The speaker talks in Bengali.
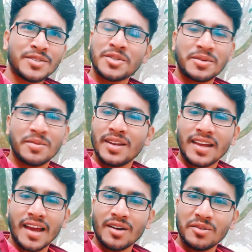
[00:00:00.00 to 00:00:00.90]
যদি বলি
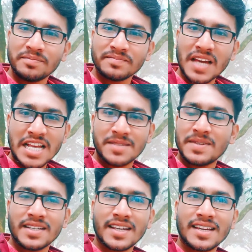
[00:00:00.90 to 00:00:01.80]
কেন
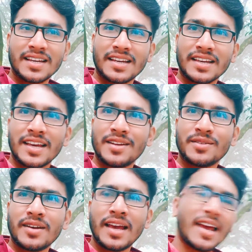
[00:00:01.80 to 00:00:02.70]
হাজব্যান্ডকে কেন
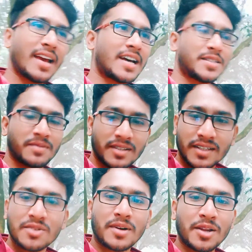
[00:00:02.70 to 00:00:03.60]
নয় হ্যাঁ
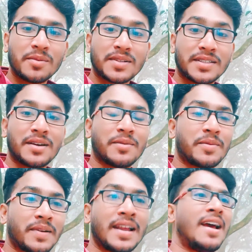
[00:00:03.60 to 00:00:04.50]
হাজব্যান্ডকে ভালোবাসতে হবে
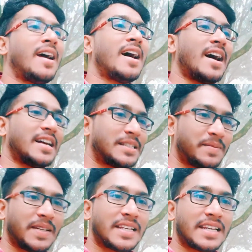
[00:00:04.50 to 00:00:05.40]
বাট
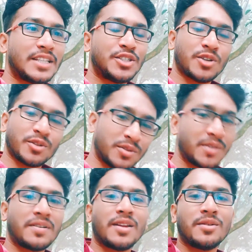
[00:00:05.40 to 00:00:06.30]
হাজব্যান্ডকে যতটা
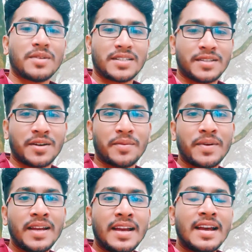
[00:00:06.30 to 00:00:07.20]
ভালোবাসতে
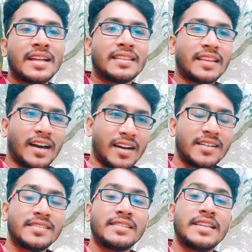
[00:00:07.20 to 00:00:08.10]
হবে তার
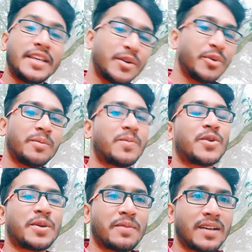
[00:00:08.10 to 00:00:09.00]
দ্বিগুণ
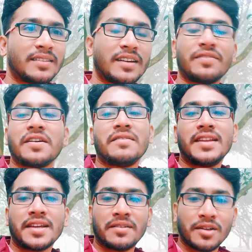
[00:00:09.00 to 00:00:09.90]
পরিমাণ তার
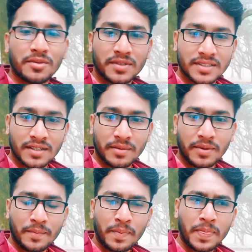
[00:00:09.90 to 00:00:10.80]
ফ্যামিলিকে ভালোবাসতে হবে
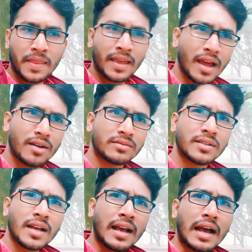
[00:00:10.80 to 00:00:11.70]
কারণ
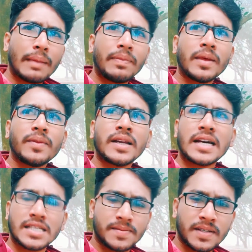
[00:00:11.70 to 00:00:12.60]
আপনি আপনার
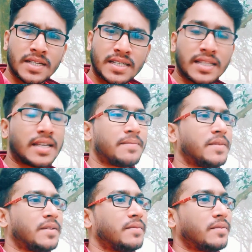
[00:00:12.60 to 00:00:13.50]
হাজব্যান্ডের সাথে
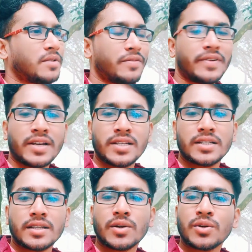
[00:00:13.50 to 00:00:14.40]
আপনি আপনার বয়ফ্রেন্ডের
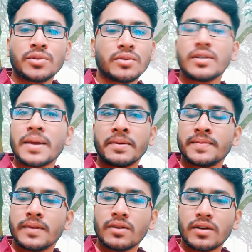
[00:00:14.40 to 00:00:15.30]
সাথে কতক্ষণ টাইম
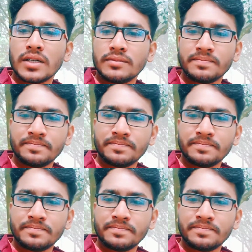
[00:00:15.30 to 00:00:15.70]
স্পেন্ড করেন